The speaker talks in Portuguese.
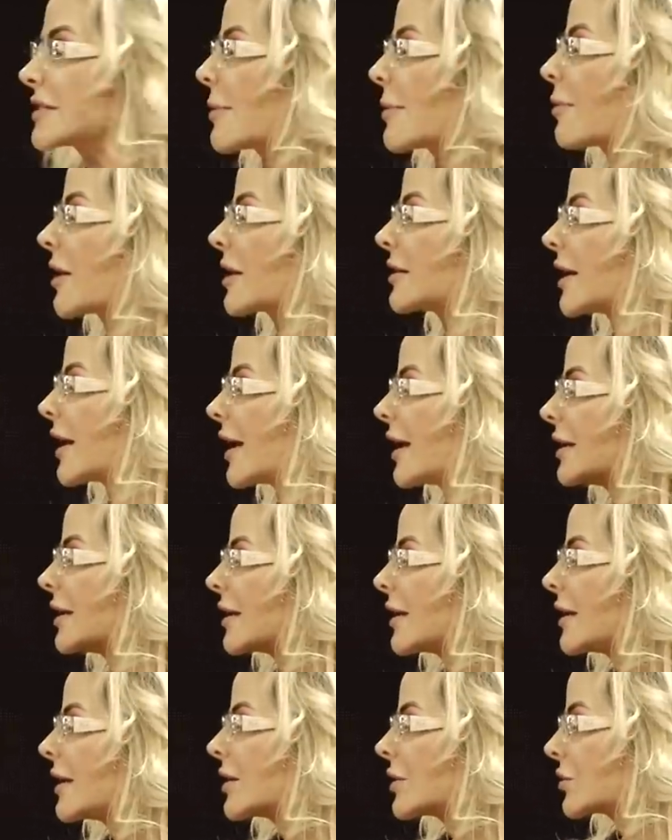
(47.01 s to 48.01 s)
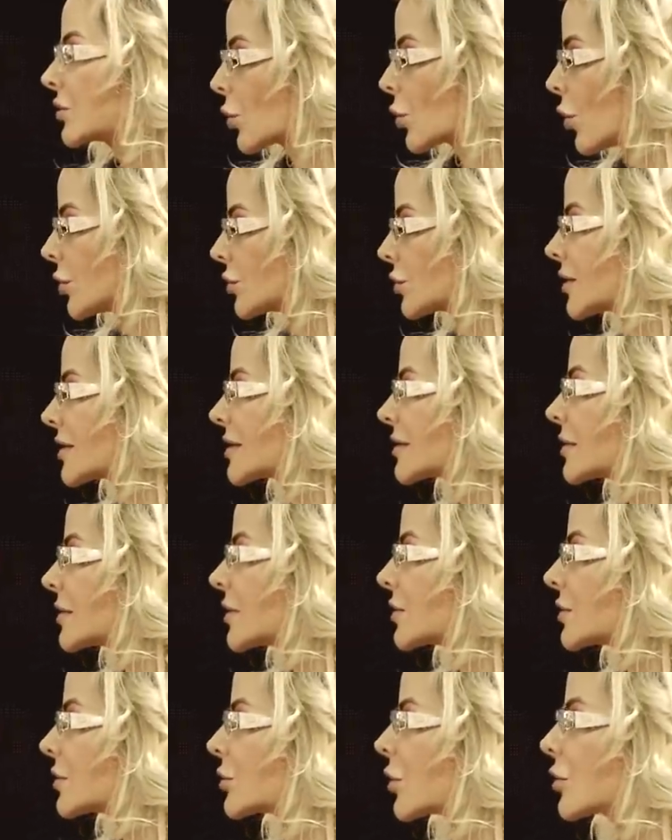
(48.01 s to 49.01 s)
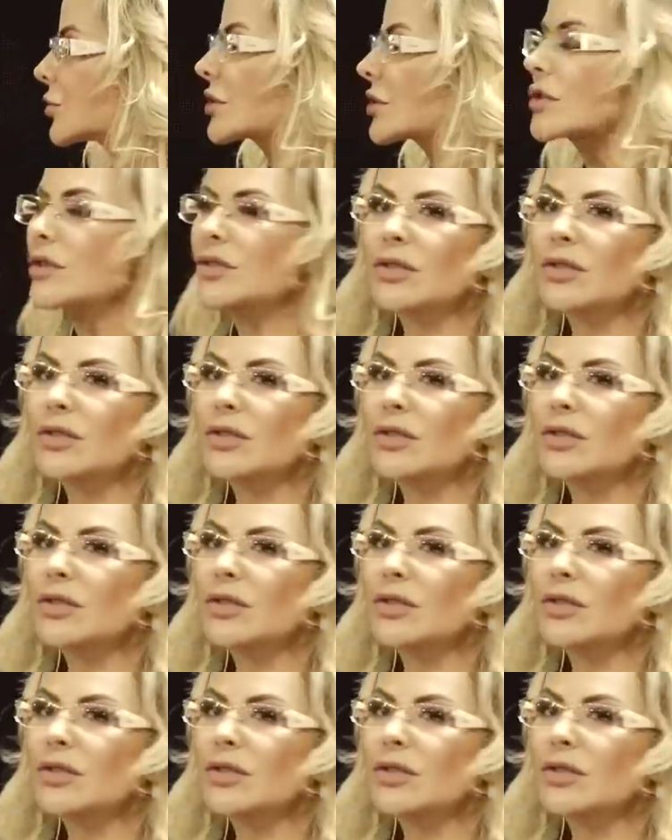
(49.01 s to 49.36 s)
aprender todos todos os